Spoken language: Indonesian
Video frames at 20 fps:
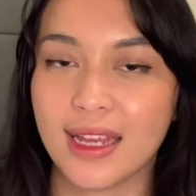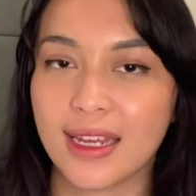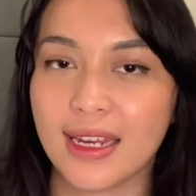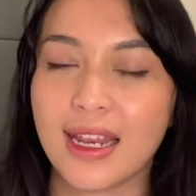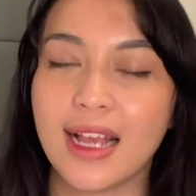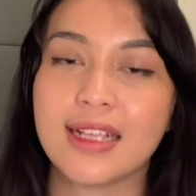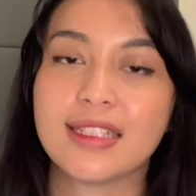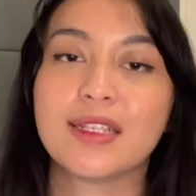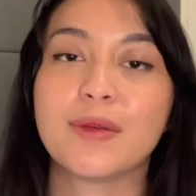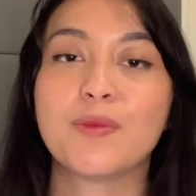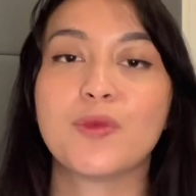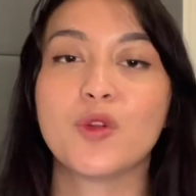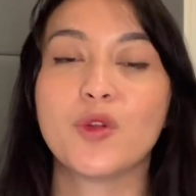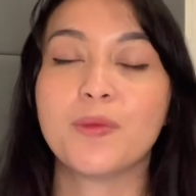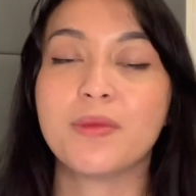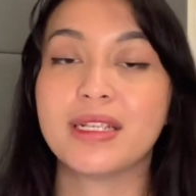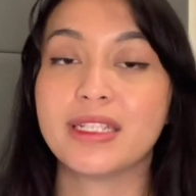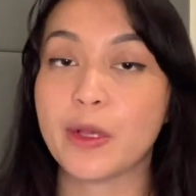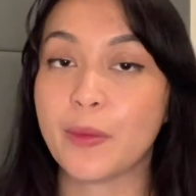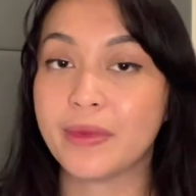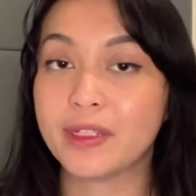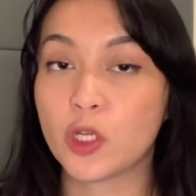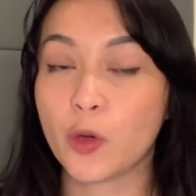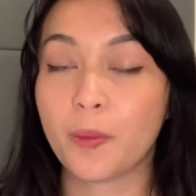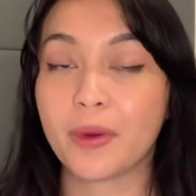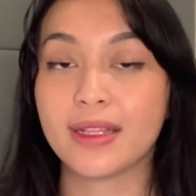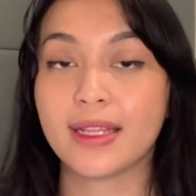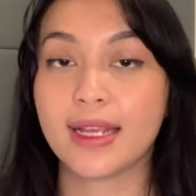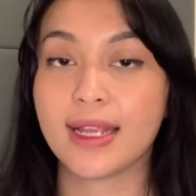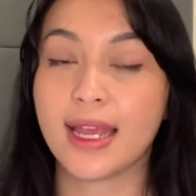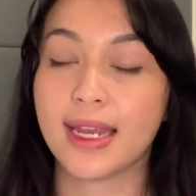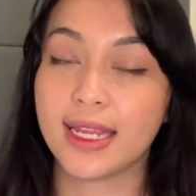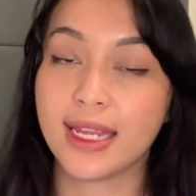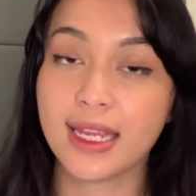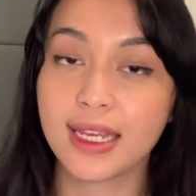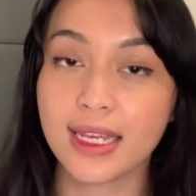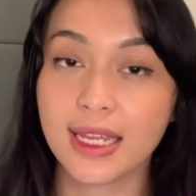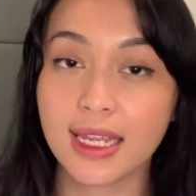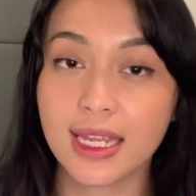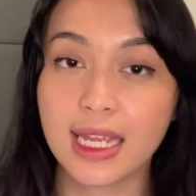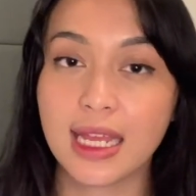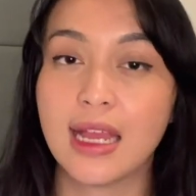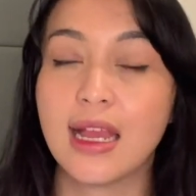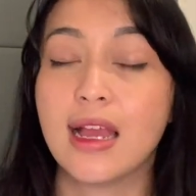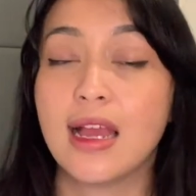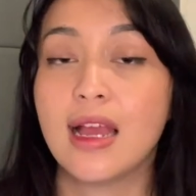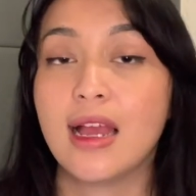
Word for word: Nah sebelum bisa menjawab pertanyaan ini,